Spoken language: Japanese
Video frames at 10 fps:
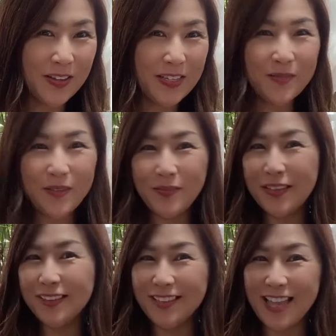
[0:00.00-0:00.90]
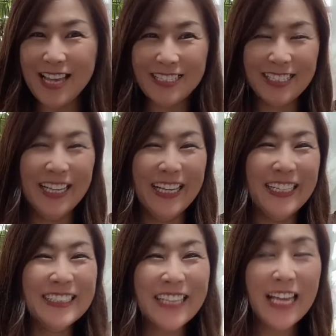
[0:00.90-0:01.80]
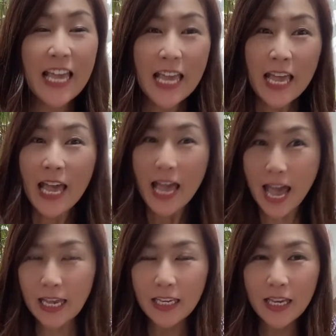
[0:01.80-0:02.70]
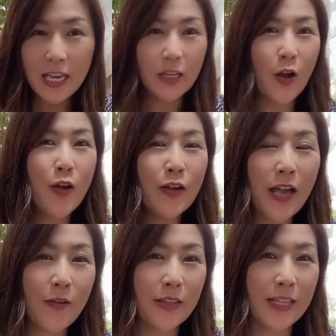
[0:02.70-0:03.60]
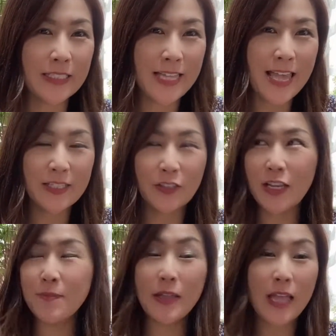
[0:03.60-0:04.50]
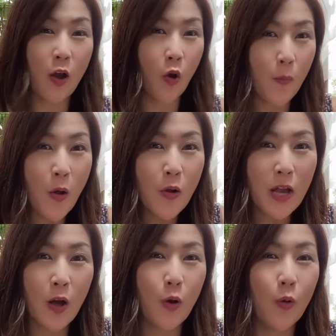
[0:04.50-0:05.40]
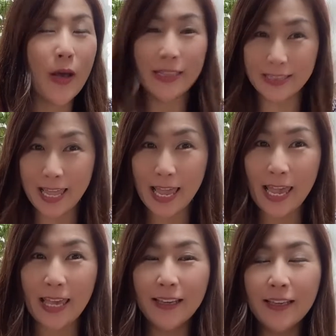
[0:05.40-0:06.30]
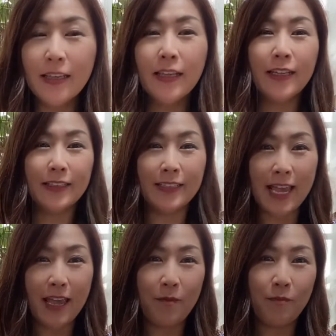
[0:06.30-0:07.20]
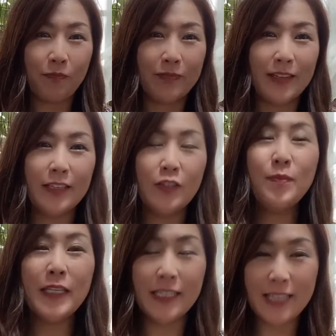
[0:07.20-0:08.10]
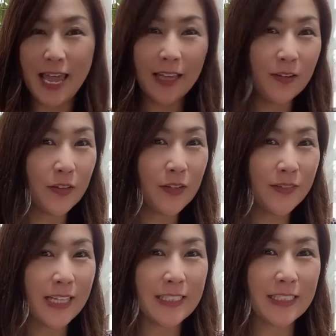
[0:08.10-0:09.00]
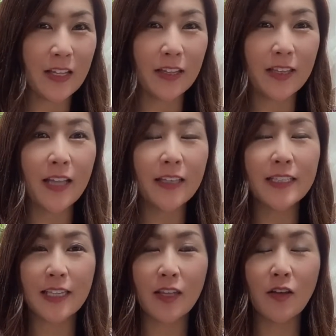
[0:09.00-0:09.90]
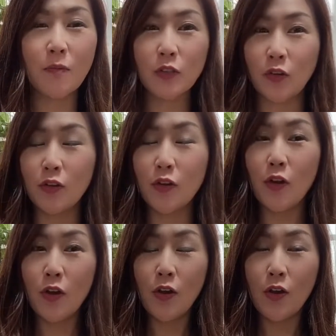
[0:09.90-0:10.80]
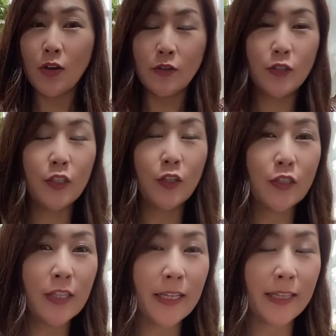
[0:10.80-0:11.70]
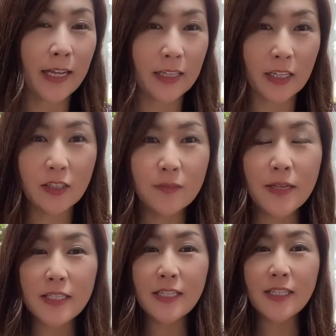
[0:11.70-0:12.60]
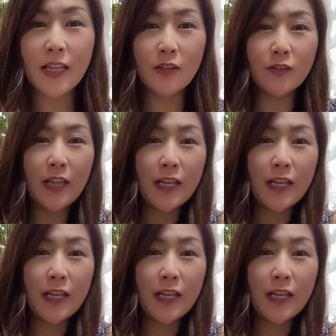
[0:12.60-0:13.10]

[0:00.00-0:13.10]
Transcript: ゆみみんです。はい、今回はですね、ちょっと今ね、お盆が終わって、で、海にね、子供たちと行ったんですけども、その、後ろ姿がたくましいだの腕